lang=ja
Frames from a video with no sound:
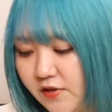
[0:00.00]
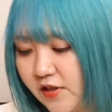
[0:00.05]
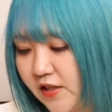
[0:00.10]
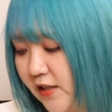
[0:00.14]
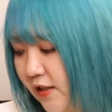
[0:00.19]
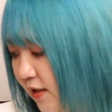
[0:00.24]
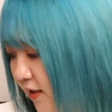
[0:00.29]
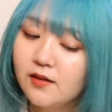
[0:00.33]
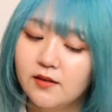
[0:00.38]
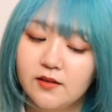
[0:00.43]
よ
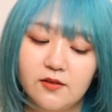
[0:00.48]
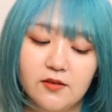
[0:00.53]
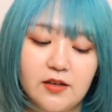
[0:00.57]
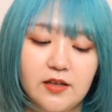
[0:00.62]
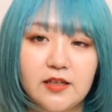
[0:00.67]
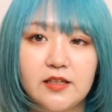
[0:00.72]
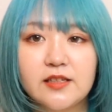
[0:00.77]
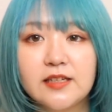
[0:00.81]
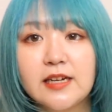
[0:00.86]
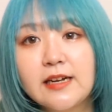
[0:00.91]
し。というわ
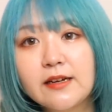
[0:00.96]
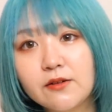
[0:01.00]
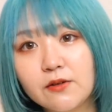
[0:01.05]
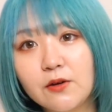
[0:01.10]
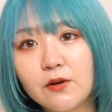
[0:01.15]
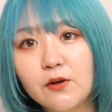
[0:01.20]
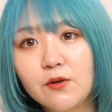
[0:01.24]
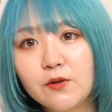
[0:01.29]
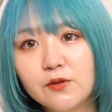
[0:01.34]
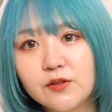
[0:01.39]
けで最
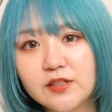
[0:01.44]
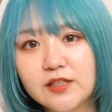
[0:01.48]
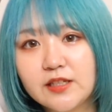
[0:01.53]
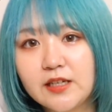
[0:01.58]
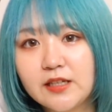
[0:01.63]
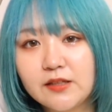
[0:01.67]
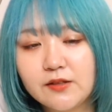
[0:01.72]
後、こちら